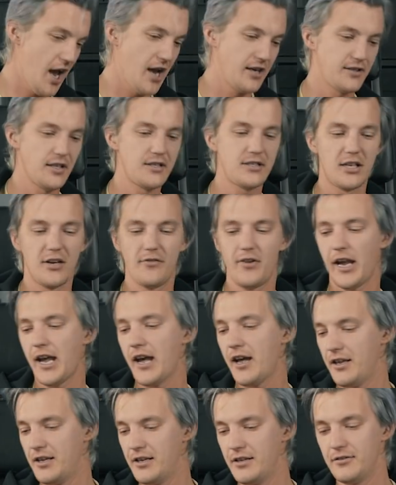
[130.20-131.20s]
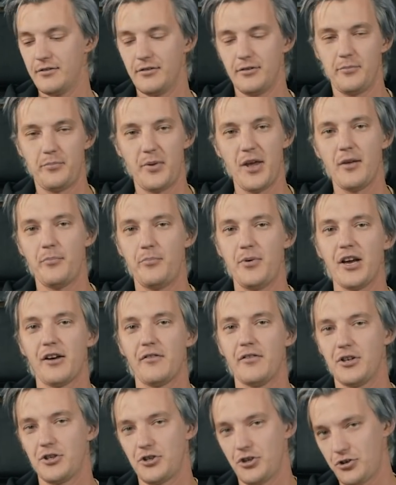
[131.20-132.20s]
А, и, кстати говоря, и, э,
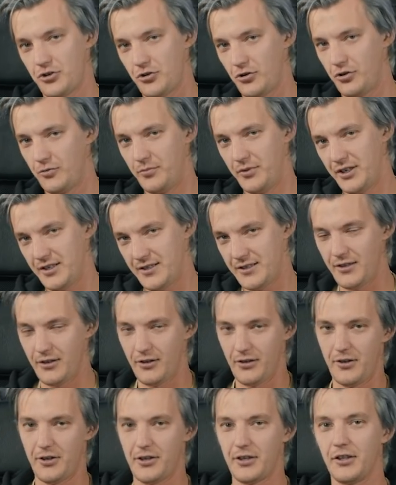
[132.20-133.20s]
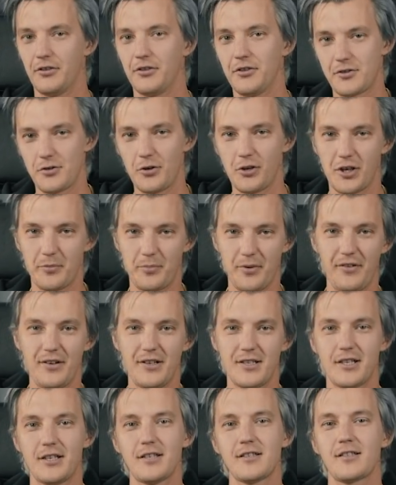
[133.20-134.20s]
первое же, что мы сделали, когда у нас только
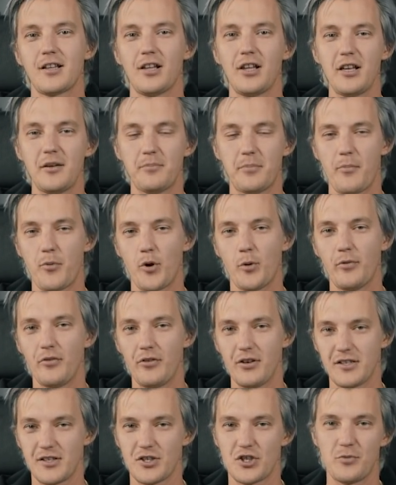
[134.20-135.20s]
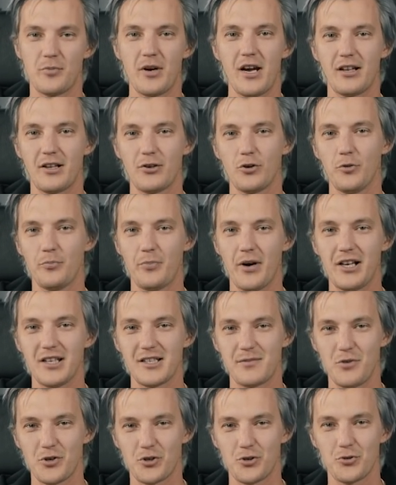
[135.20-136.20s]
появились эти столы, попробовали, зажимает ли он
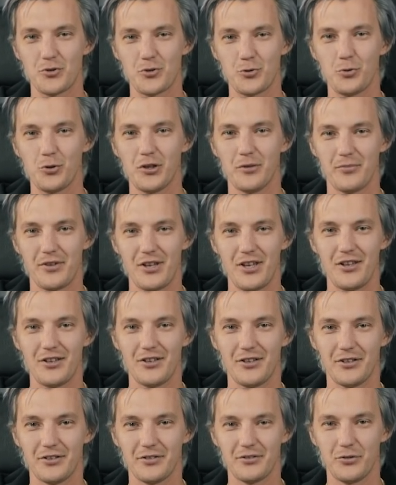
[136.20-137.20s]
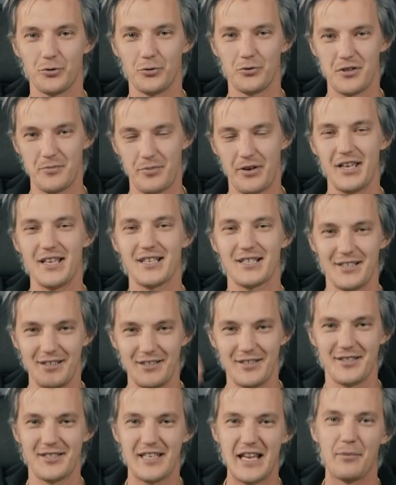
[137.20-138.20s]
палец между стулом и, ну, типа,
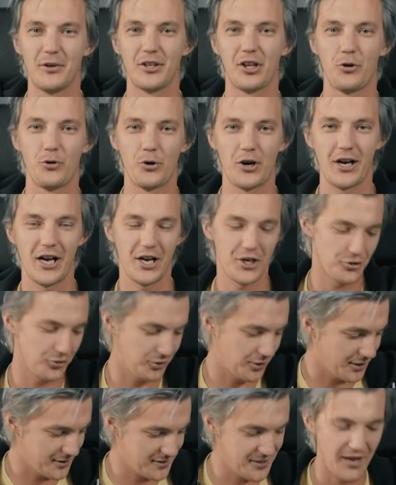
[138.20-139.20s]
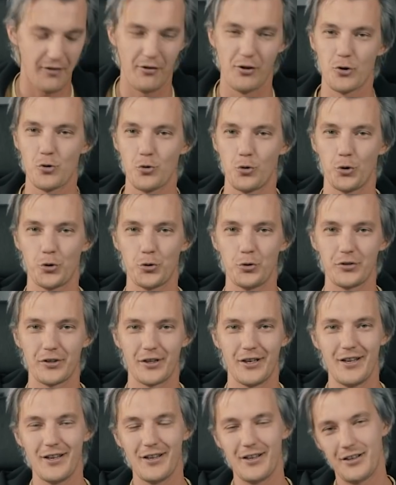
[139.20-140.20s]
если система на дурака, что ты оставил руку тут,
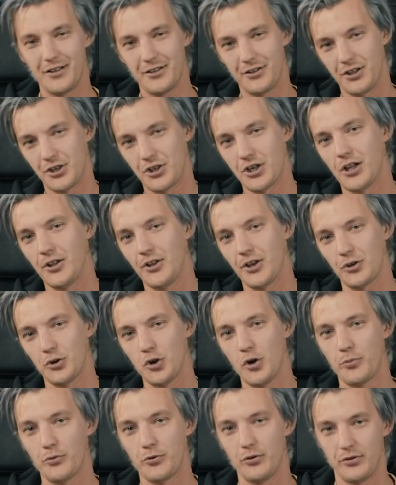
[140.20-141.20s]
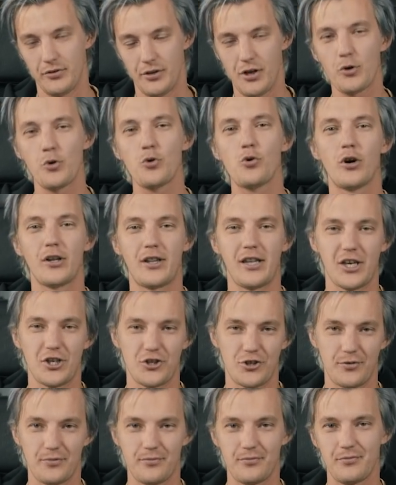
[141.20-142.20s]
нажал на кнопку, руку
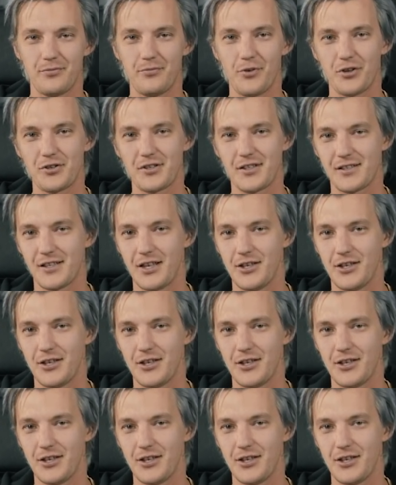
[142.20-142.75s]
отрежет. Просто